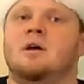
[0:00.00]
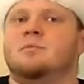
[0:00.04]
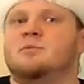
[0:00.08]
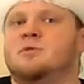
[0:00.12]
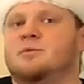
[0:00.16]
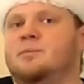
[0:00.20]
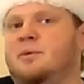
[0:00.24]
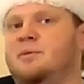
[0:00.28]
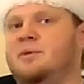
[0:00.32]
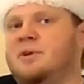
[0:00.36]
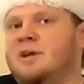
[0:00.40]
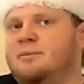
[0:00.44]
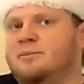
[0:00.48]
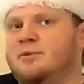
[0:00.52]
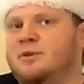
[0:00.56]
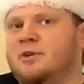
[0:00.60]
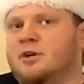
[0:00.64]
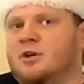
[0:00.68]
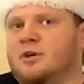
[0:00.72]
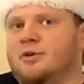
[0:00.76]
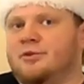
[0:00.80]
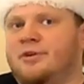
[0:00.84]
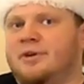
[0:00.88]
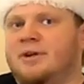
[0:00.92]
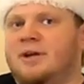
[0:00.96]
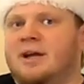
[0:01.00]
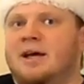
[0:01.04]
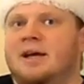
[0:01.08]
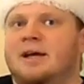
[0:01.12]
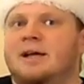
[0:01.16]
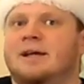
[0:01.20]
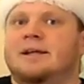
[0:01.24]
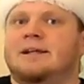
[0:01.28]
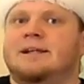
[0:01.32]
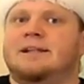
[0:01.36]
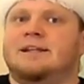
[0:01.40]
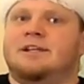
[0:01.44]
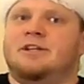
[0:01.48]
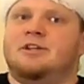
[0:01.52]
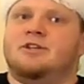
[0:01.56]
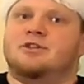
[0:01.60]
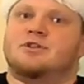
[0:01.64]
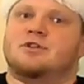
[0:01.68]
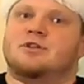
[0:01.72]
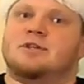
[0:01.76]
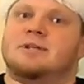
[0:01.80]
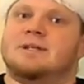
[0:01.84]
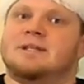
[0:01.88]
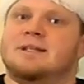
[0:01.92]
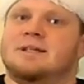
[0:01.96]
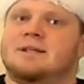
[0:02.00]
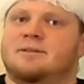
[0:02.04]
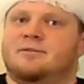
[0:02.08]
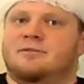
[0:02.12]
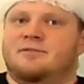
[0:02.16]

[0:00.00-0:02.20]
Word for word: Przypominam tylko tyle, iż